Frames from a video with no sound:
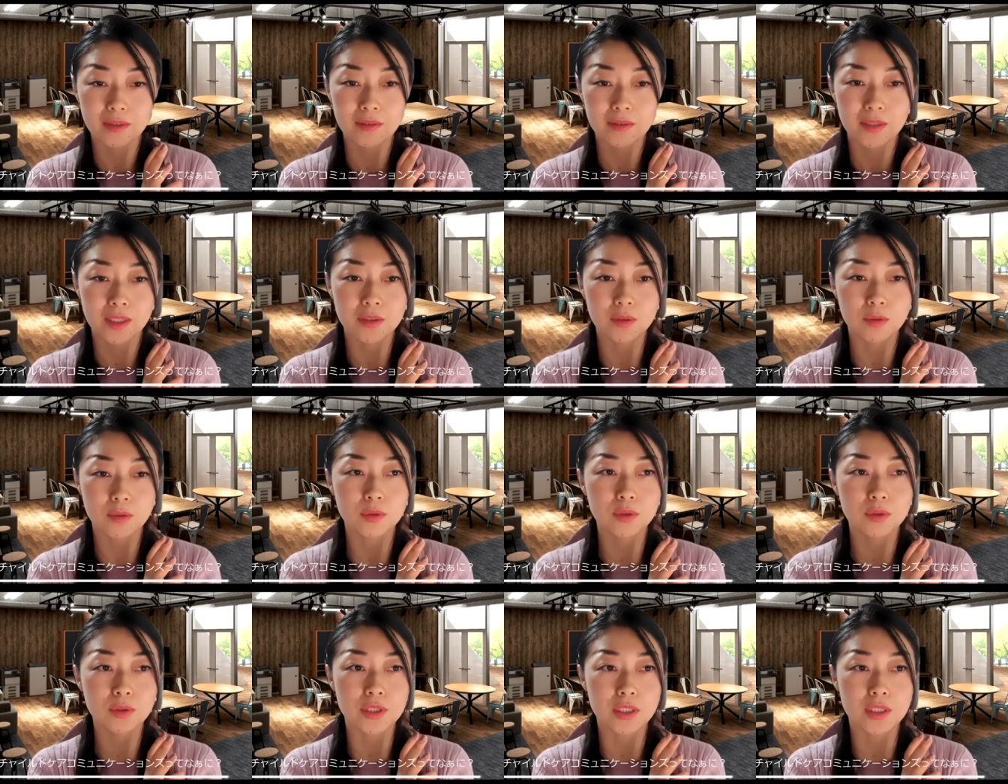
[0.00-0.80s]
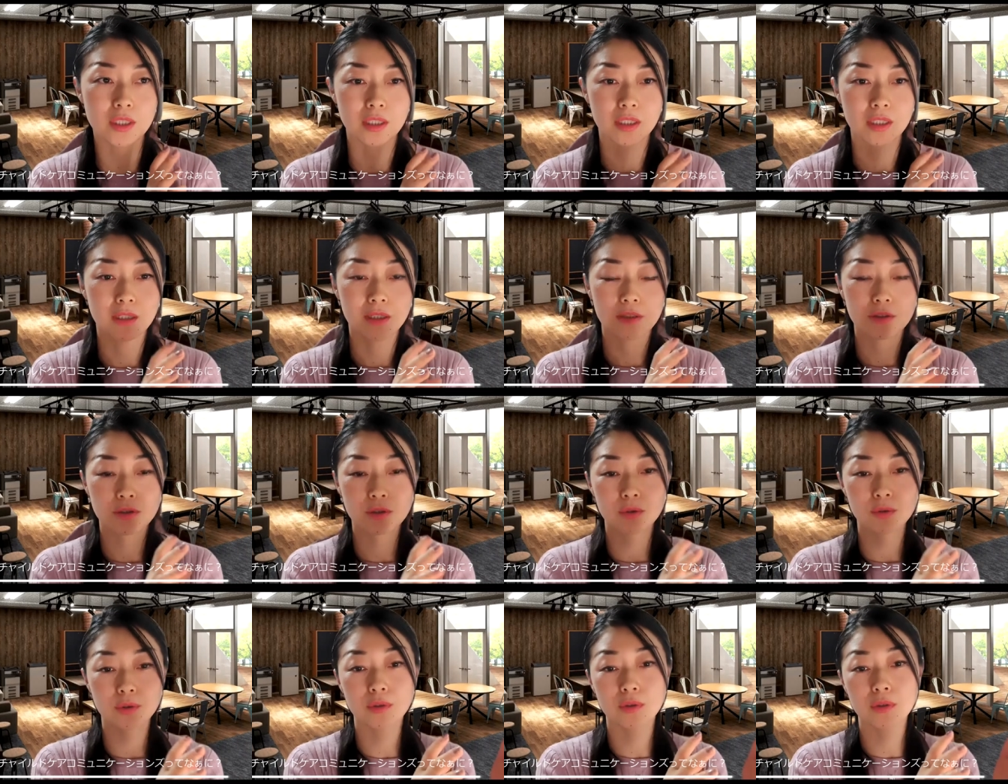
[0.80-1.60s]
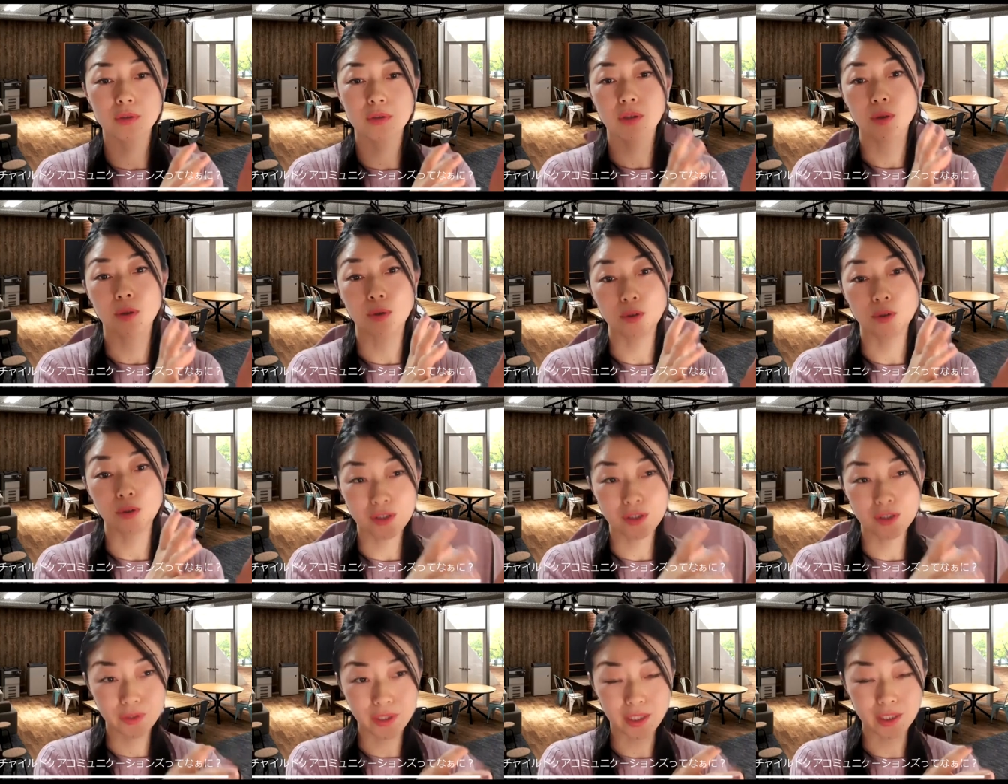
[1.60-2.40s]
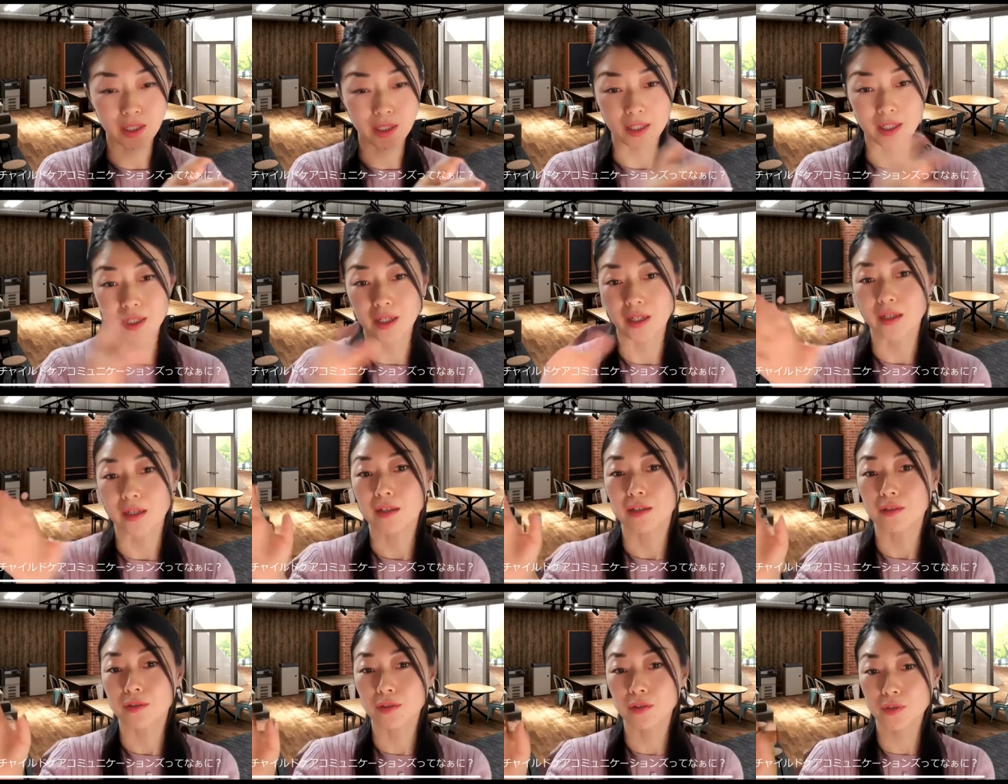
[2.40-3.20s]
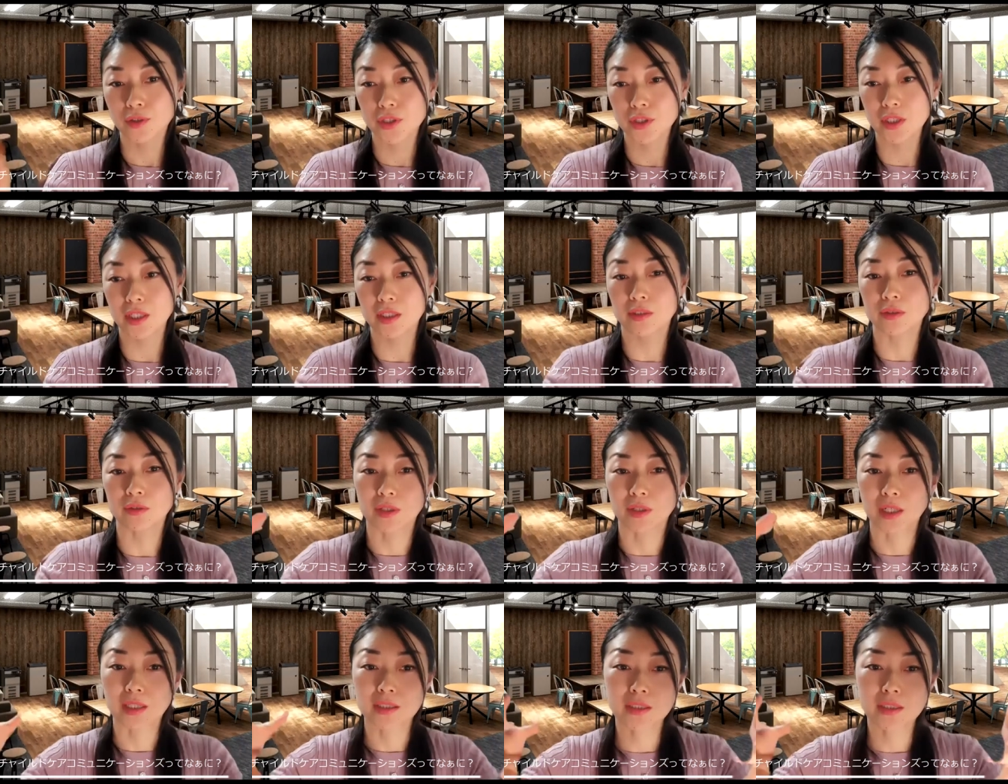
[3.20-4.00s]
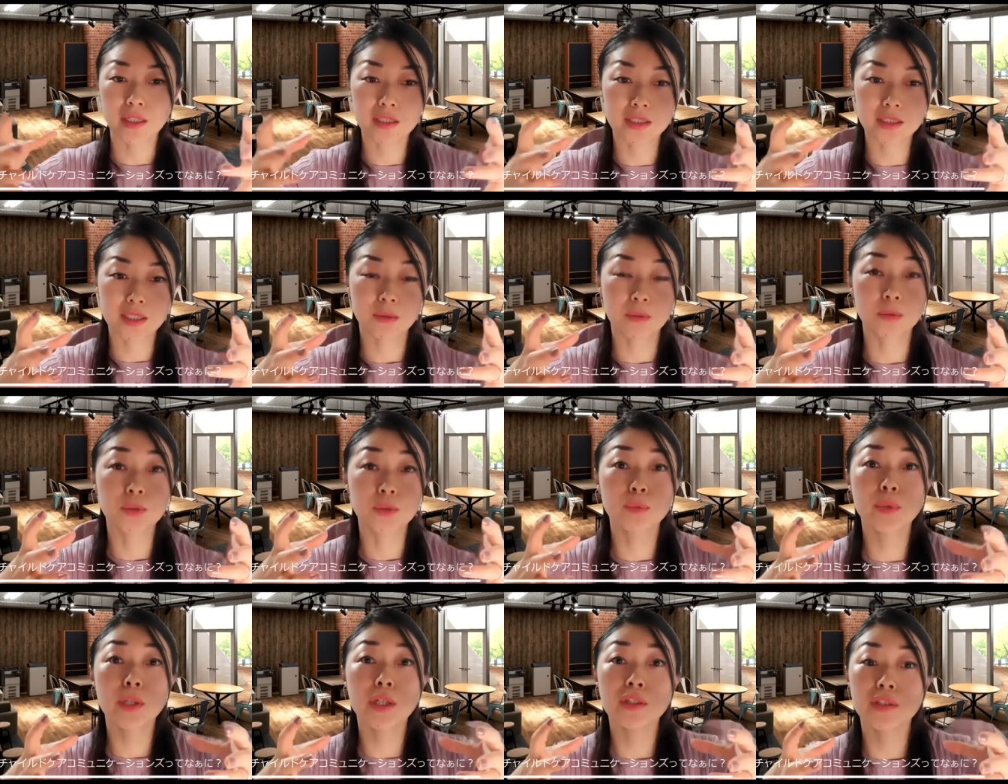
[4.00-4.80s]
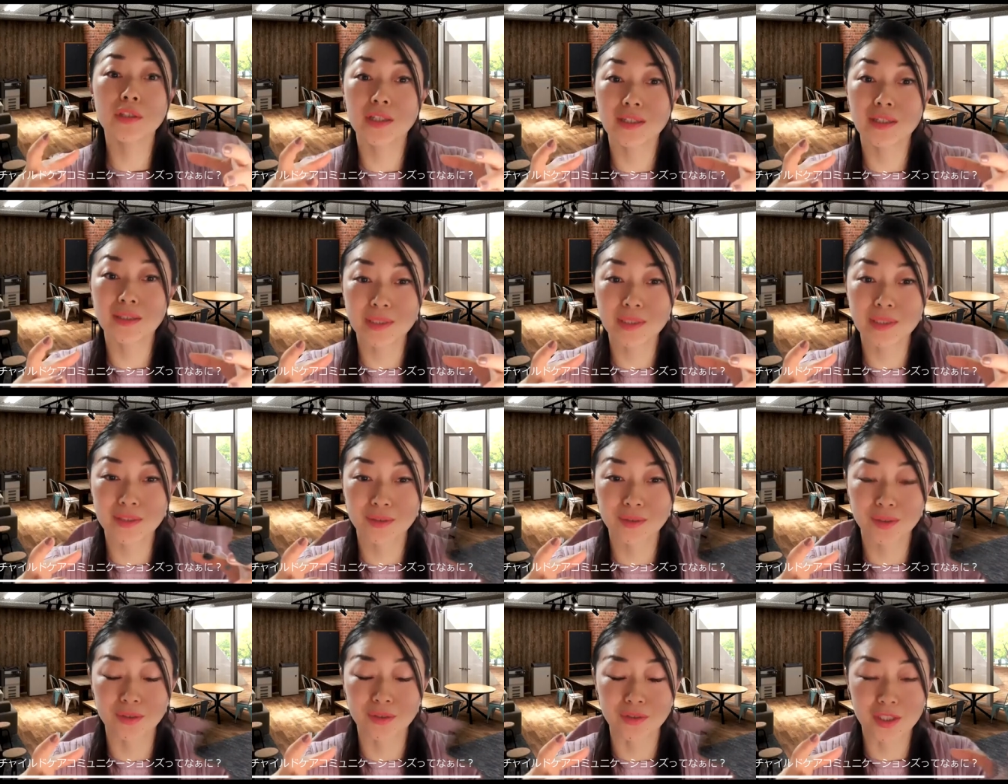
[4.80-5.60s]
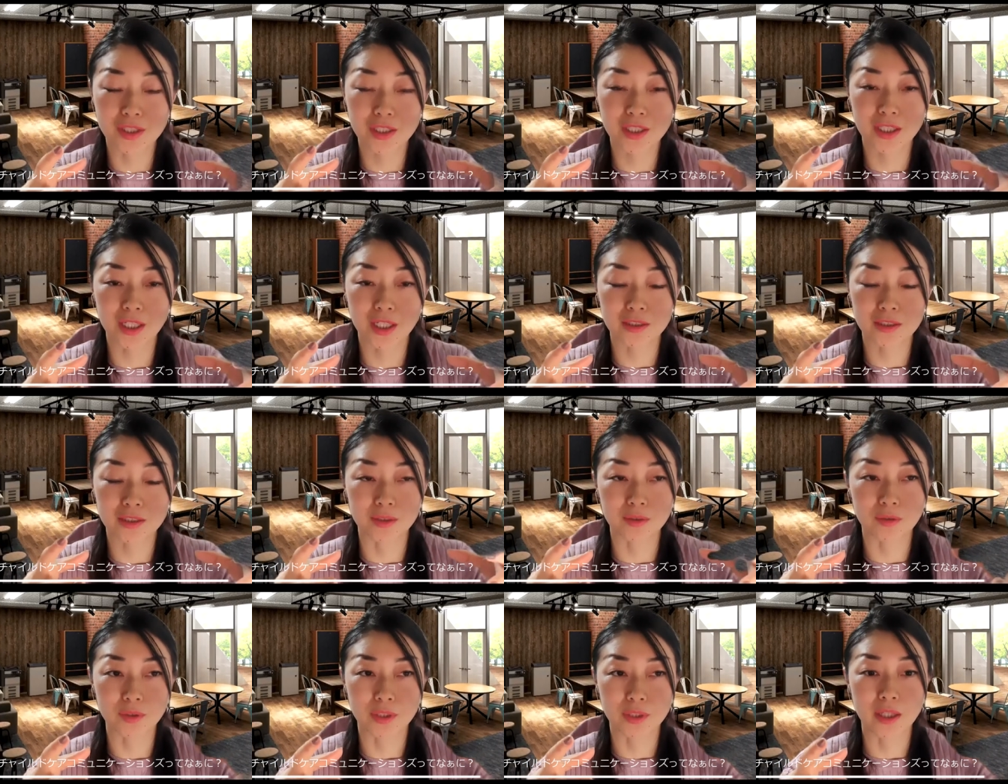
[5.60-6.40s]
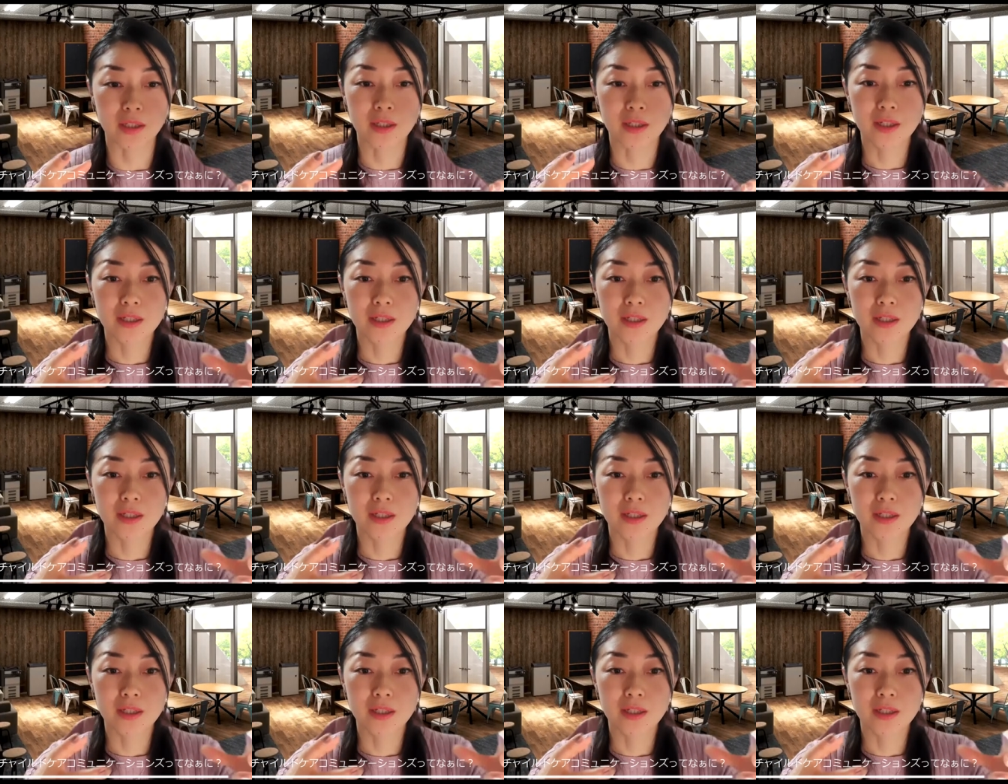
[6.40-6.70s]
でその当時ちょうど保育園から幼稚園と合体したこども園になりますよという時期だったので